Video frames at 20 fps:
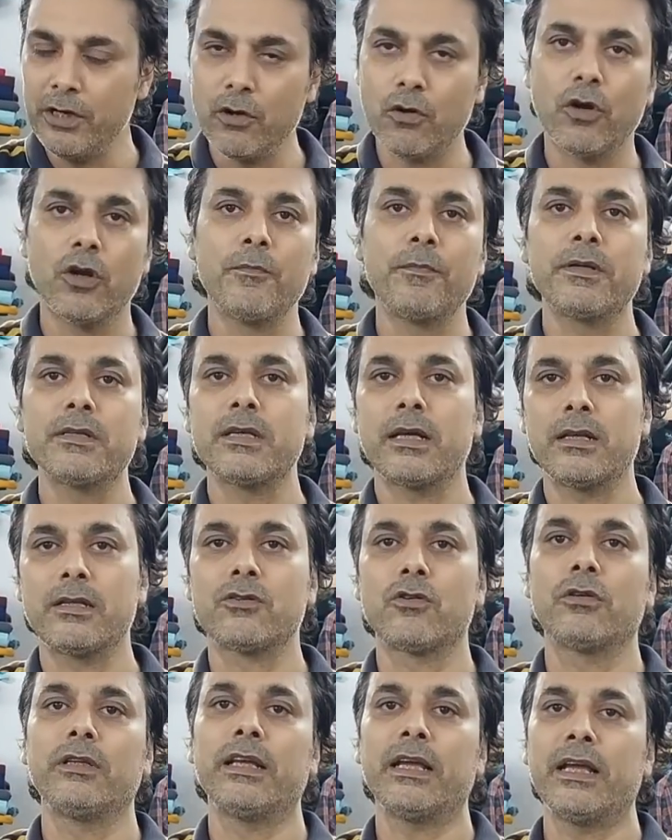वीडियो कॉल पर
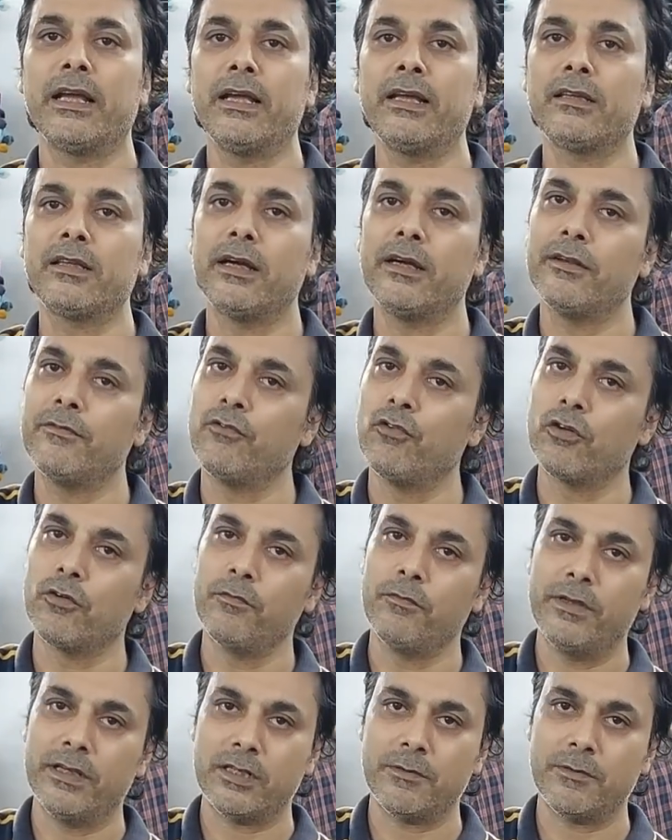सारे स्टॉक दिखाएंगे थर्टी फोर